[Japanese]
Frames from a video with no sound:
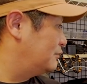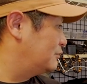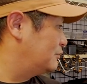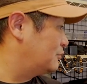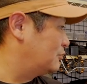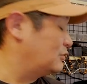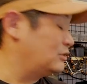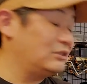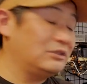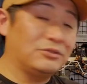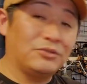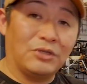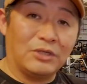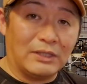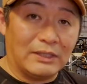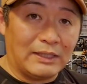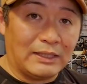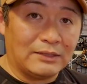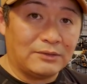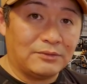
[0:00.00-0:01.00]
ちょっとしんどい
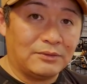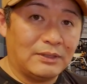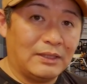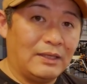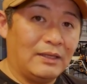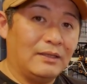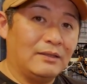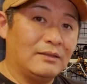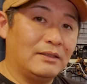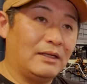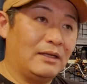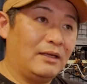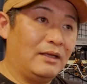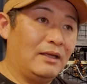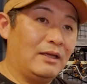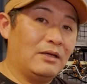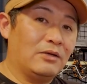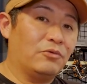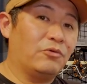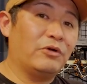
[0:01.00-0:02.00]
かなと。で、
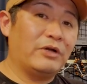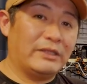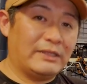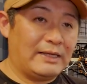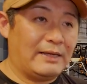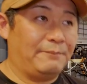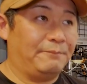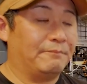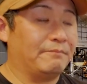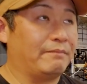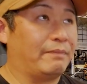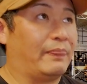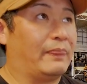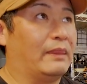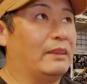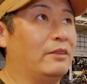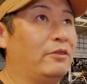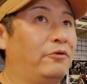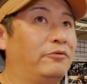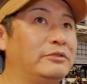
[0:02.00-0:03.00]
これね、
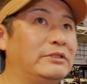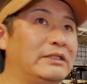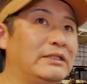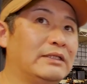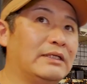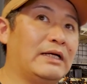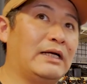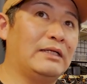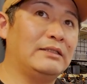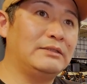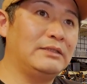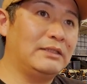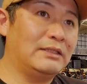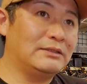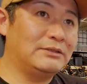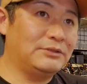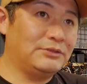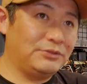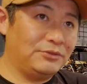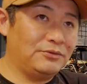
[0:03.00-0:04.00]
当然風
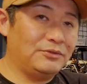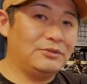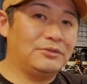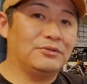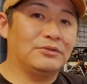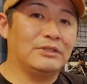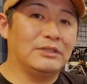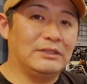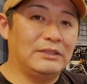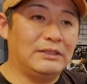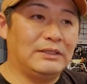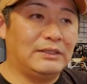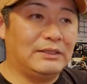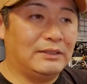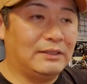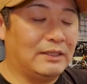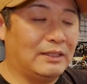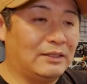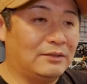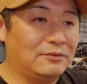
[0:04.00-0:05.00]
が強い時に、
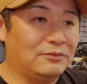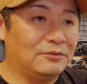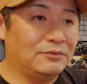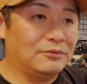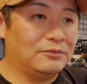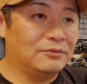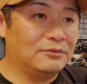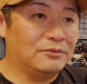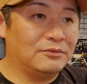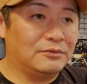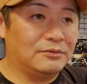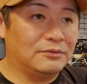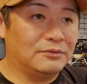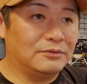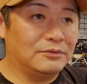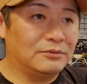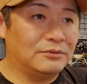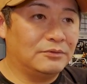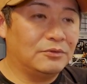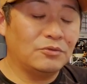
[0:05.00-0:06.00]
あ
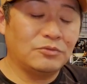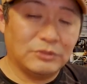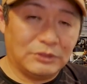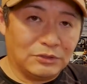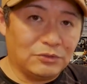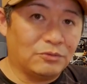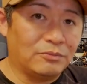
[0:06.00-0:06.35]
のー、特に